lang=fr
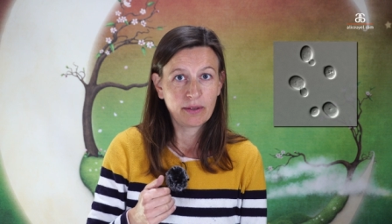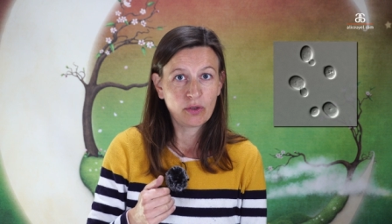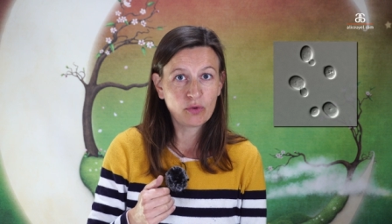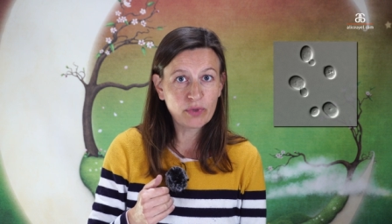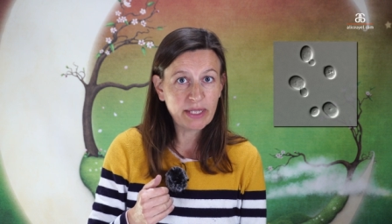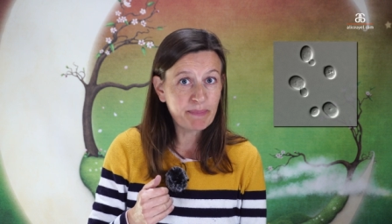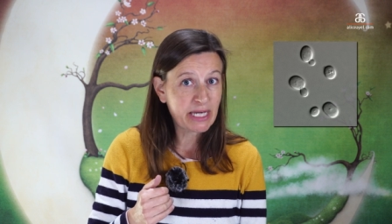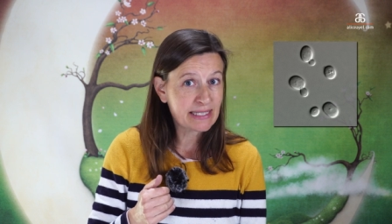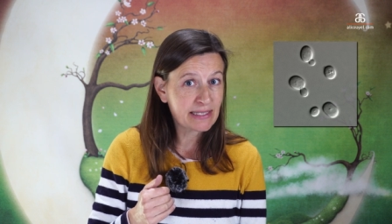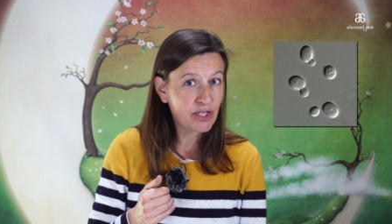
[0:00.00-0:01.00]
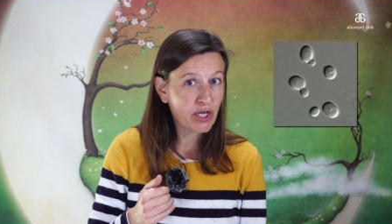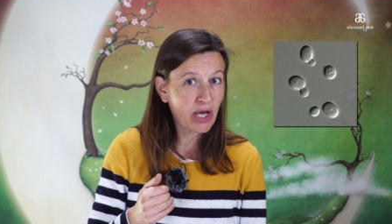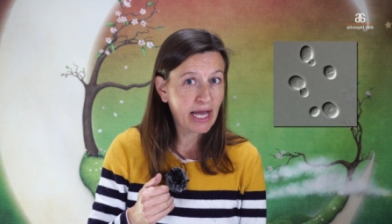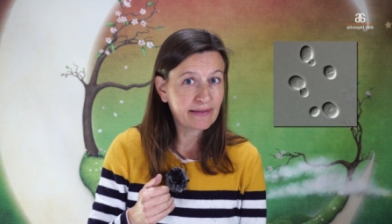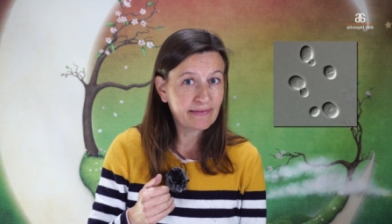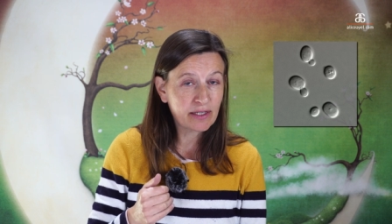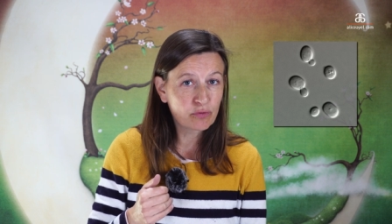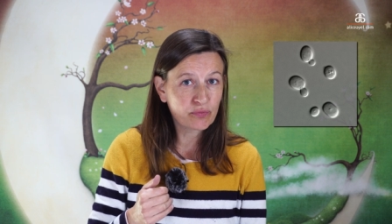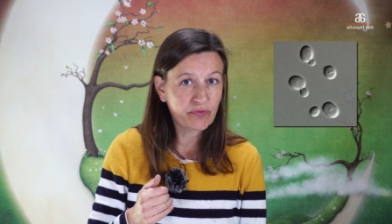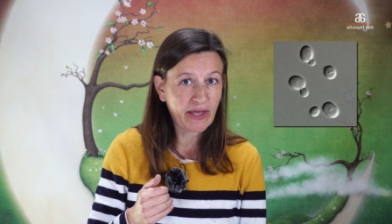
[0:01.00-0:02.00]
Louis Pasteur a
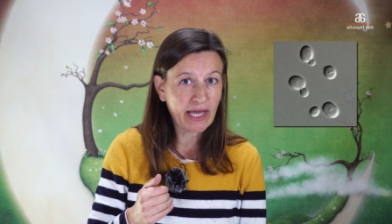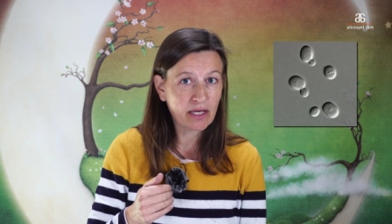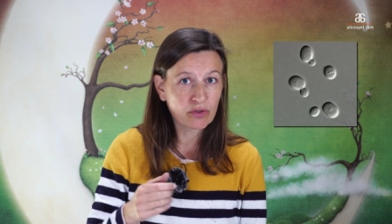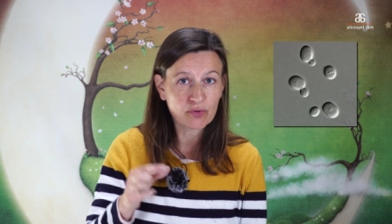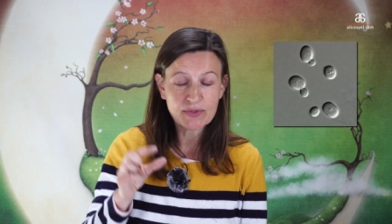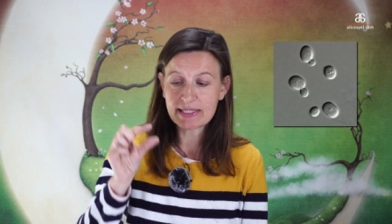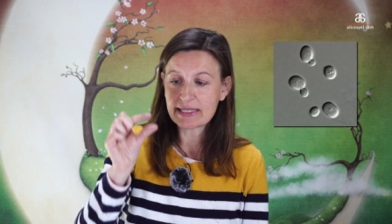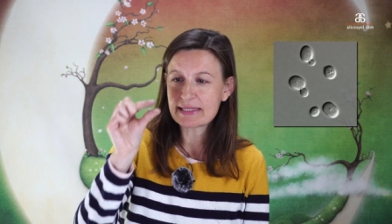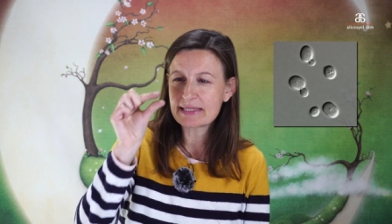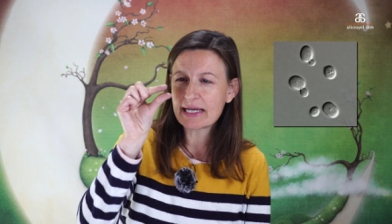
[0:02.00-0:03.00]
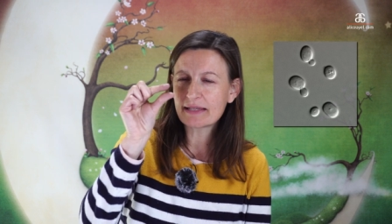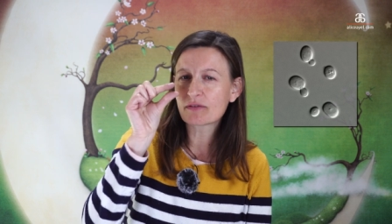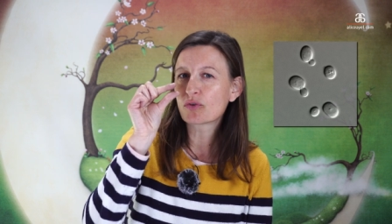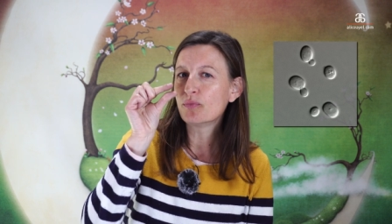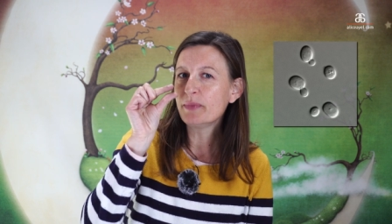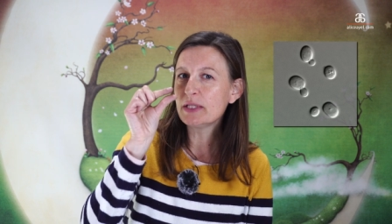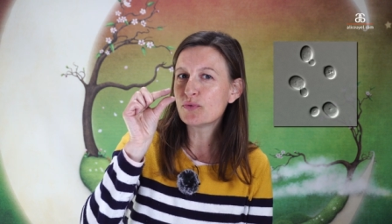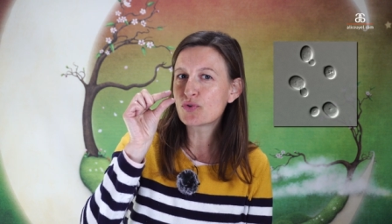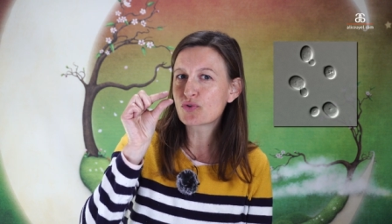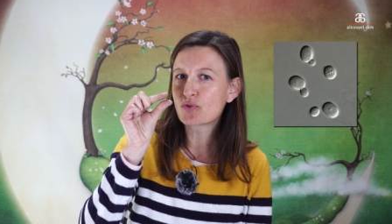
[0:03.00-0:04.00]
découvert que ces êtres
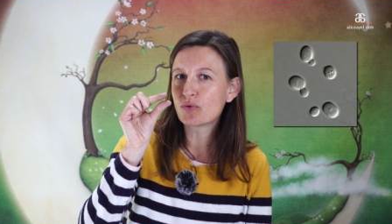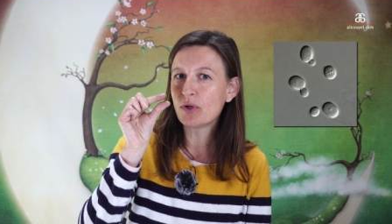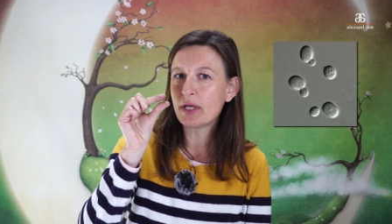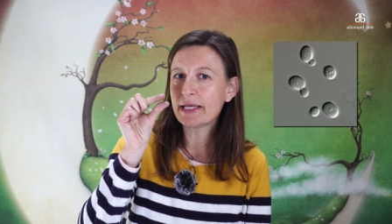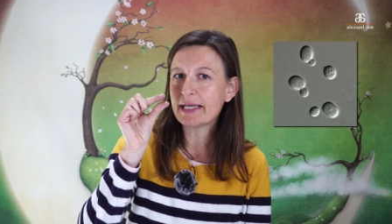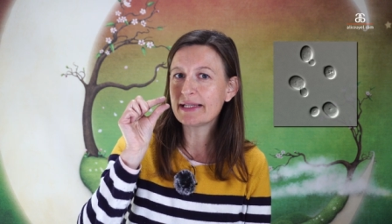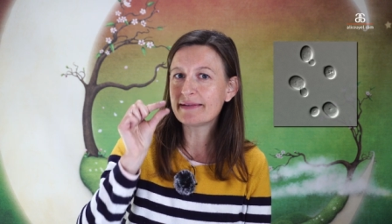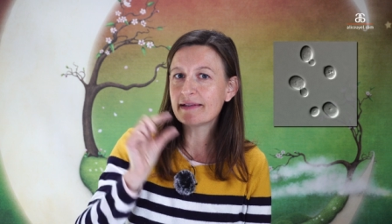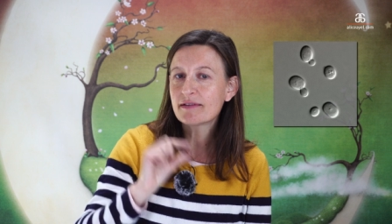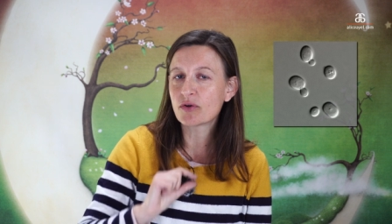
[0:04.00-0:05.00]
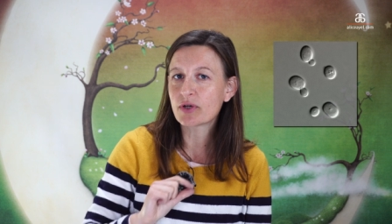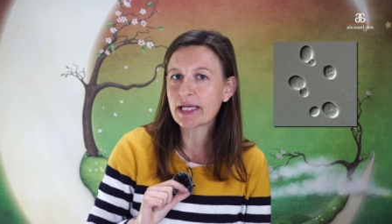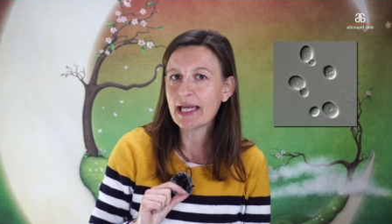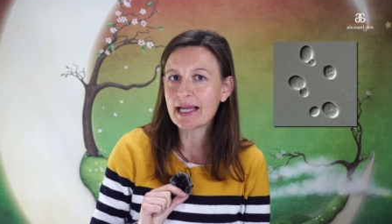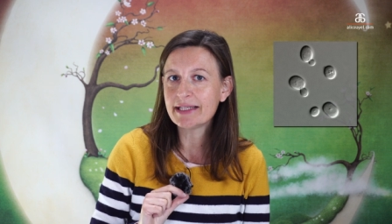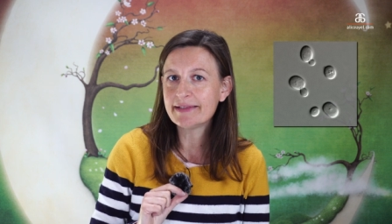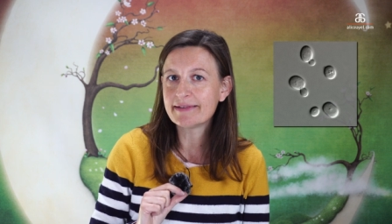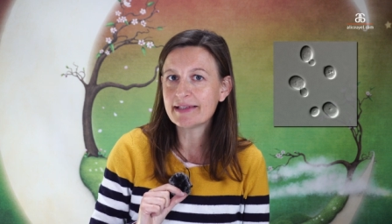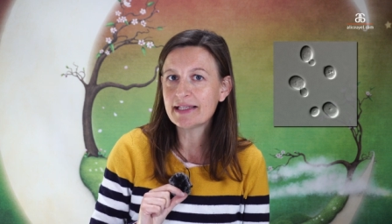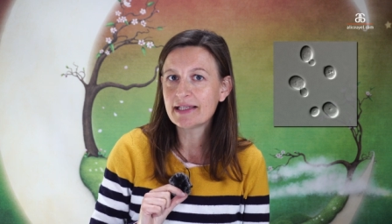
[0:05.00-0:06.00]
minuscules étaient en
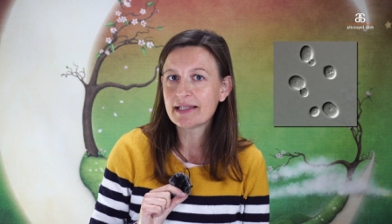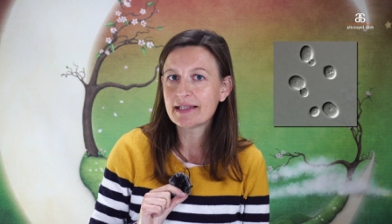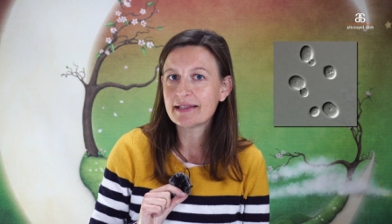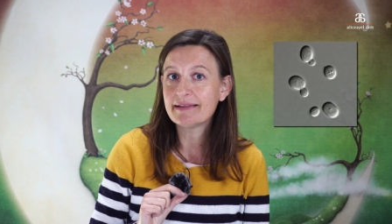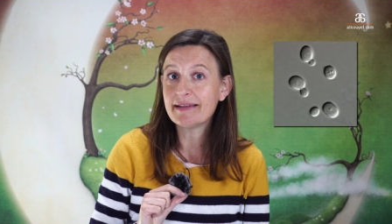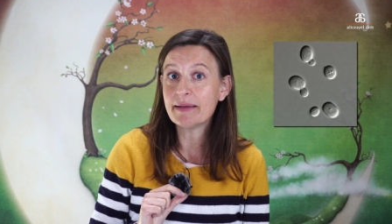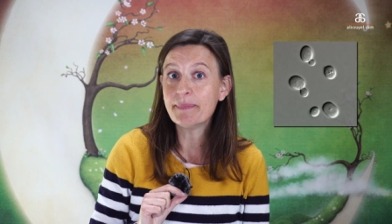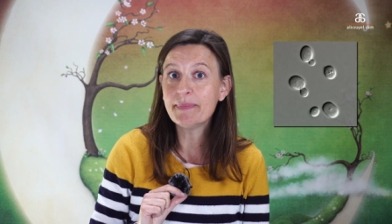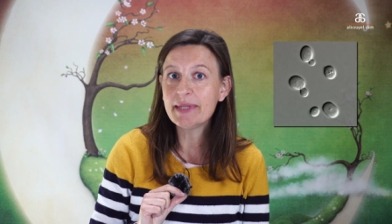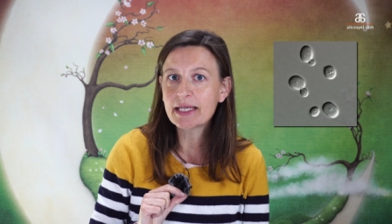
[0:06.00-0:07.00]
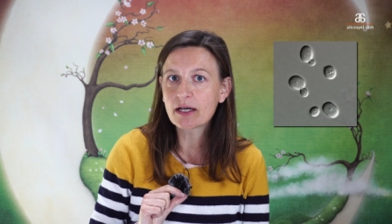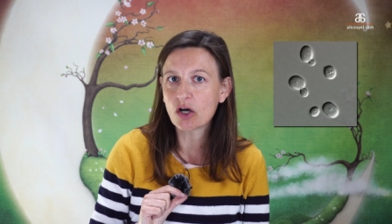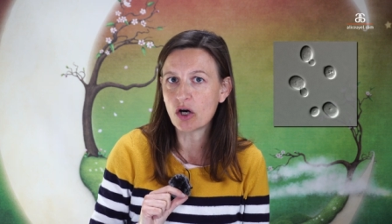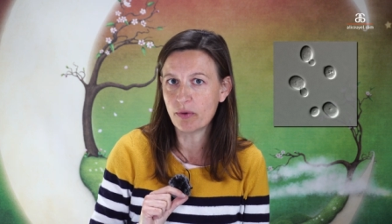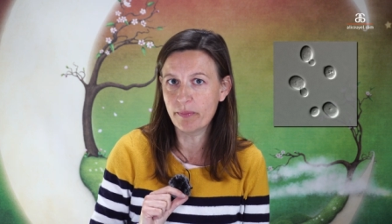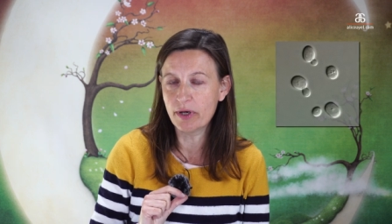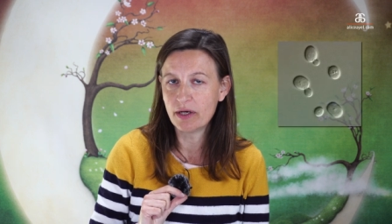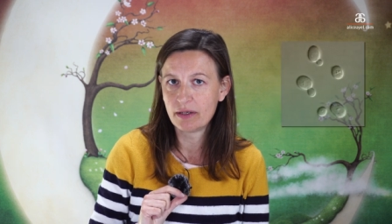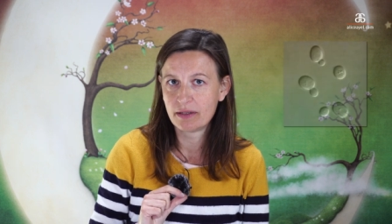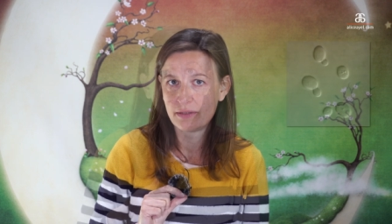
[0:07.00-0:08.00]
réalité des microbes.
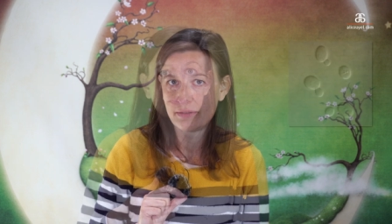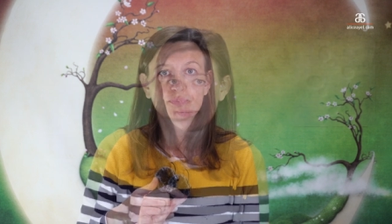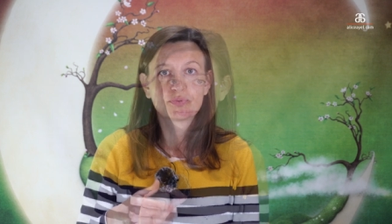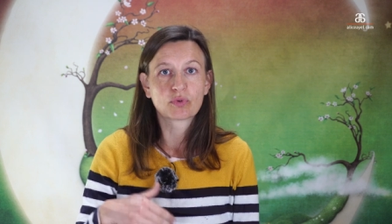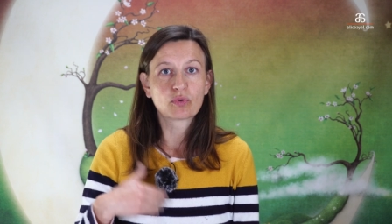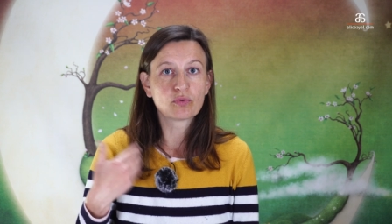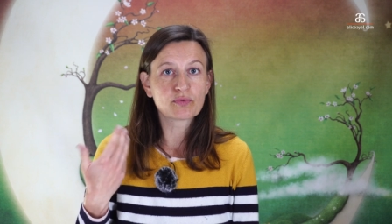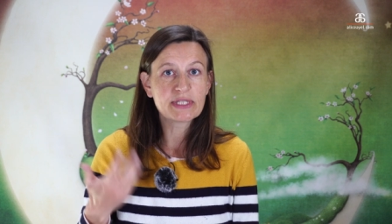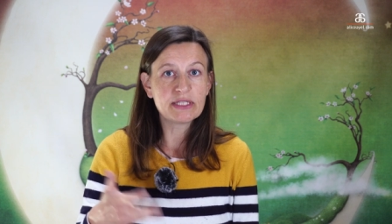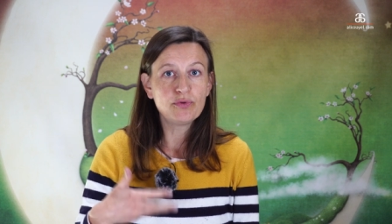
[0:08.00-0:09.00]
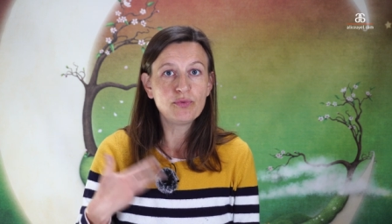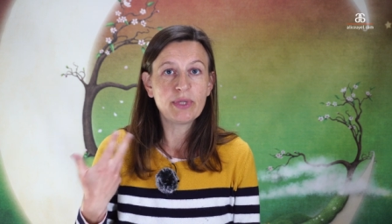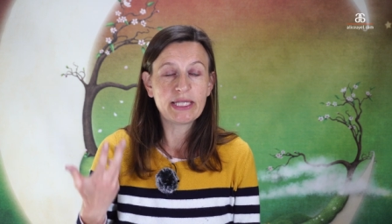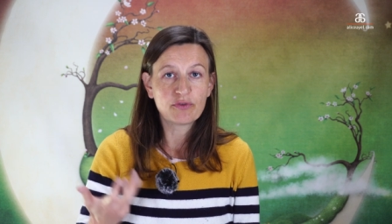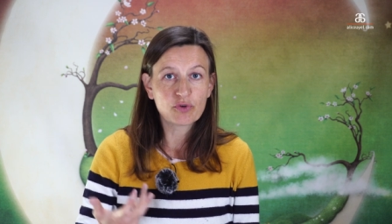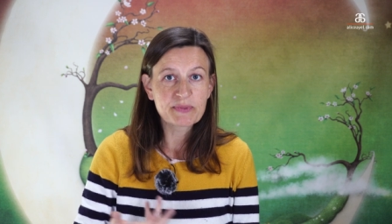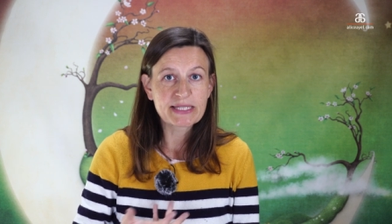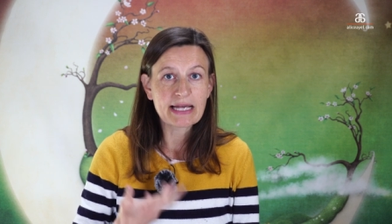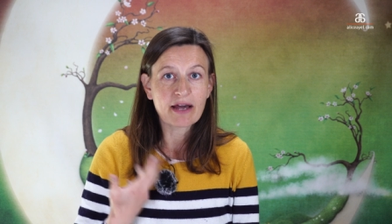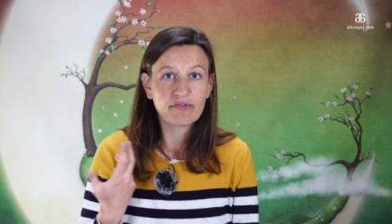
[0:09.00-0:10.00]
Pour continuer
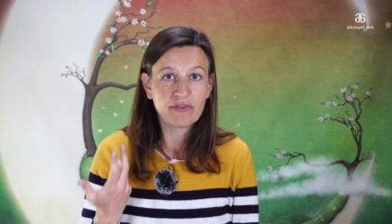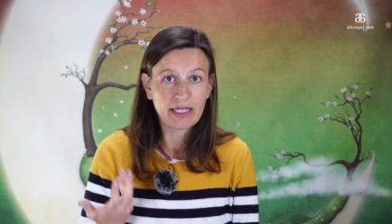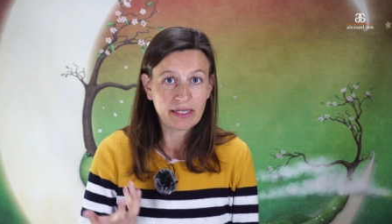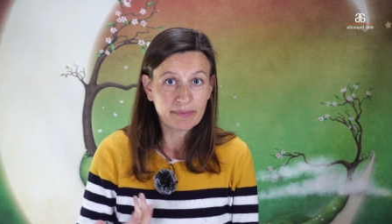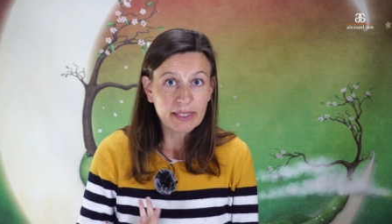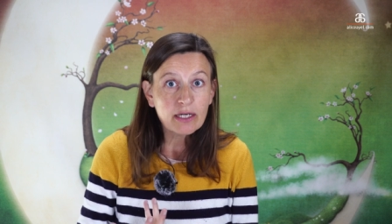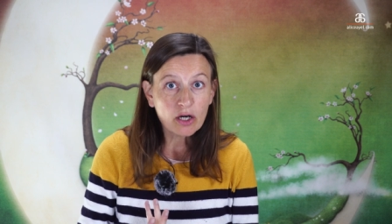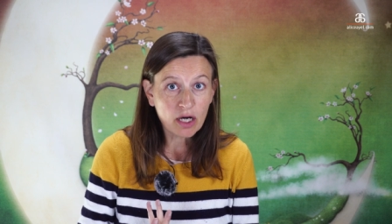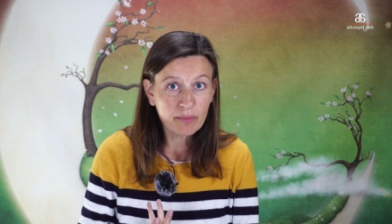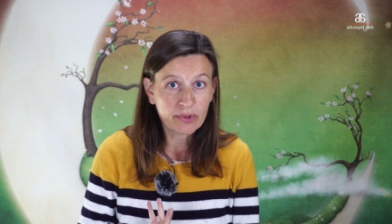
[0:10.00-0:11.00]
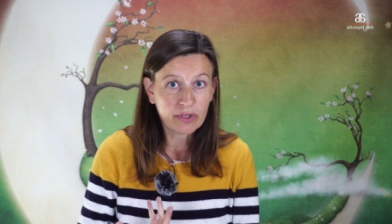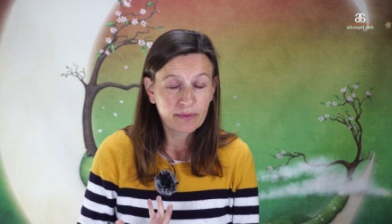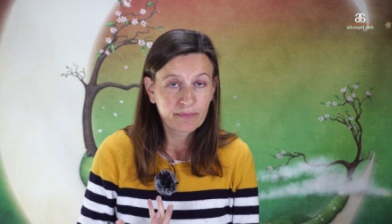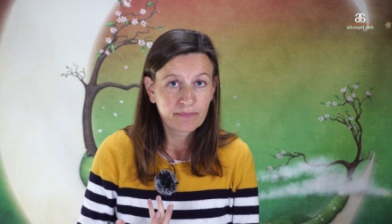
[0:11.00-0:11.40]
d'observer les microbes,